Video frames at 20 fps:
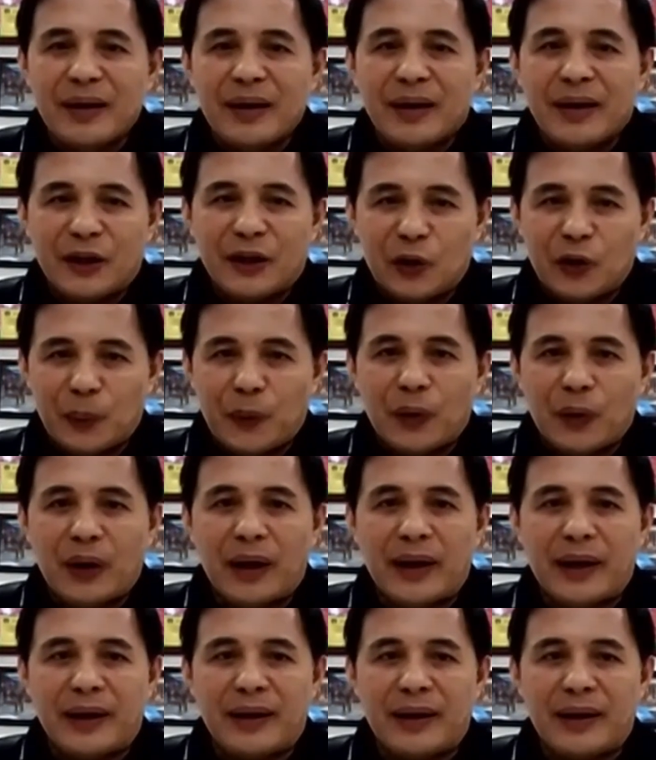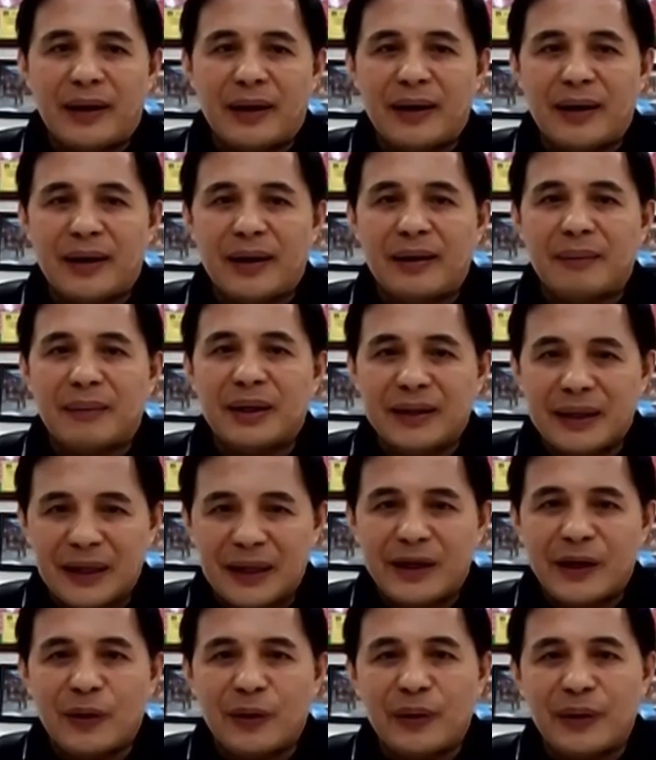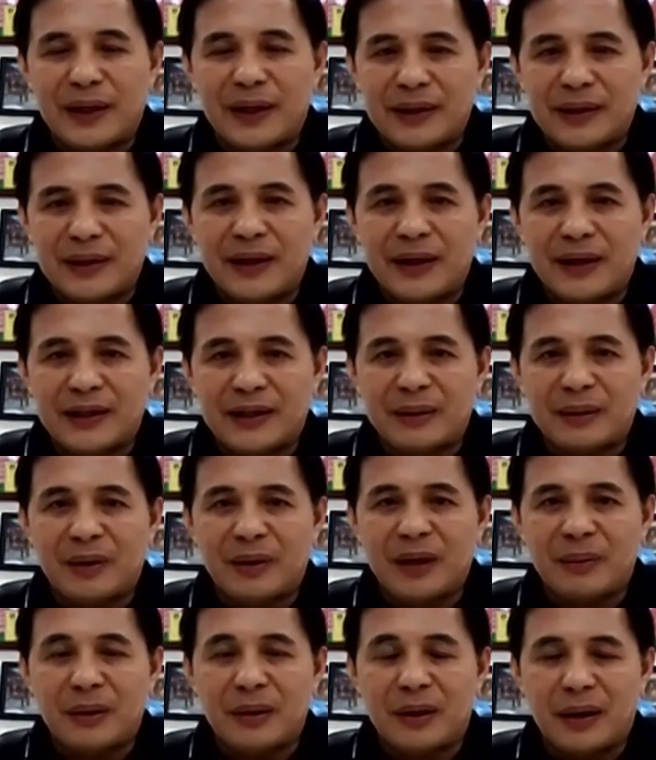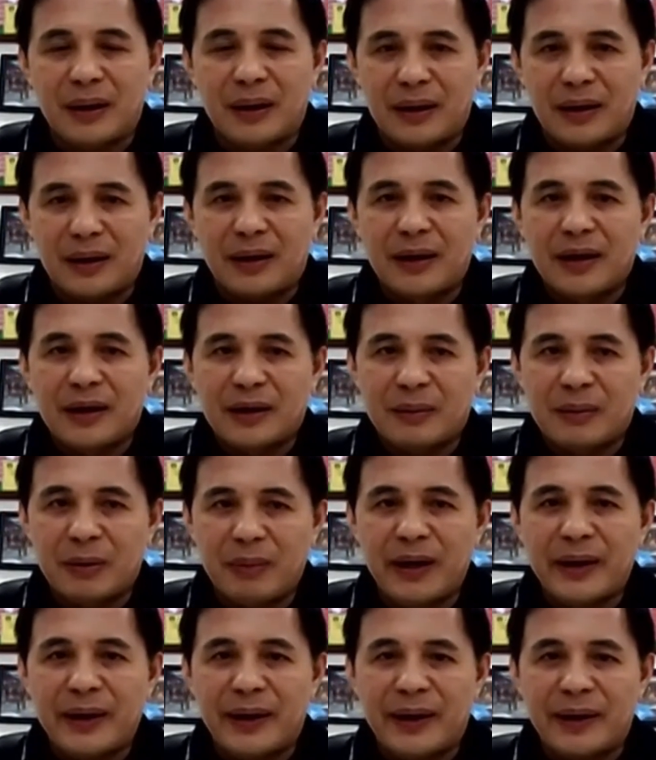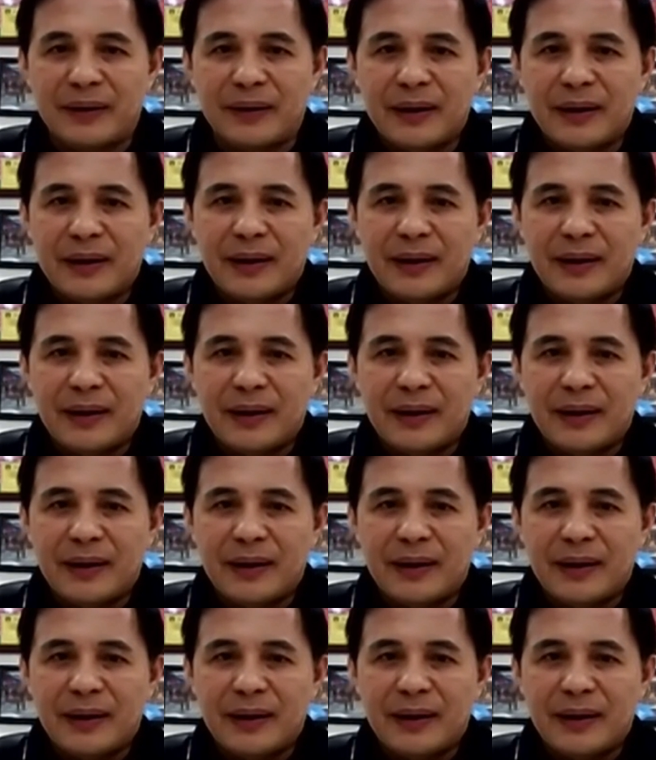ito po ay uh, matagal na hong ng ating mga uh, kababayan.